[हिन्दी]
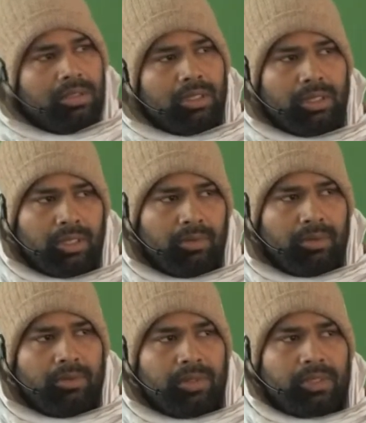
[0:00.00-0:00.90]
जितनी
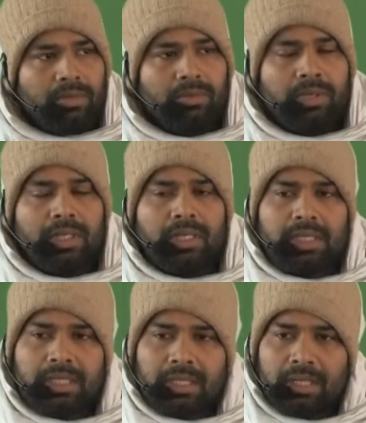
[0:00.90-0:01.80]
भी वस्तुएं
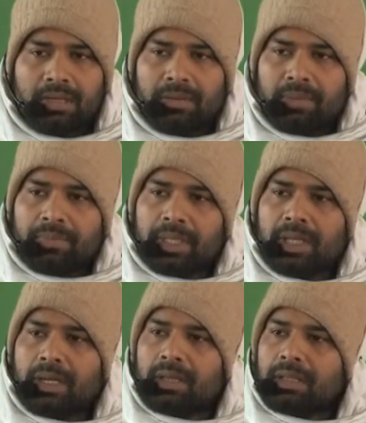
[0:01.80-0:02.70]
हैं जितने भी
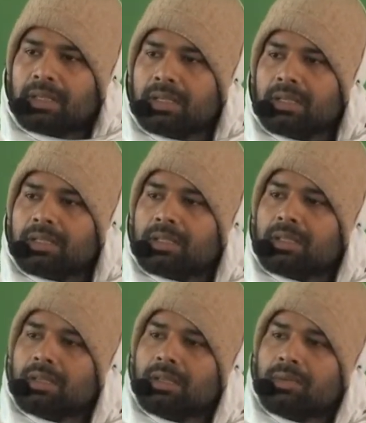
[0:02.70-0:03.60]
पदार्थ हैं
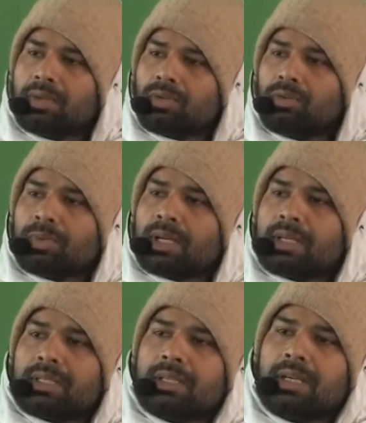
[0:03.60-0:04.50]
जितनी भी रूप
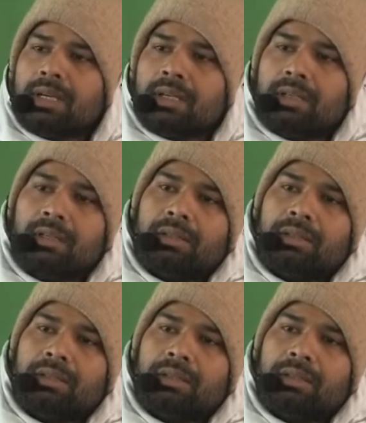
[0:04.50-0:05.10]
राशियां हैं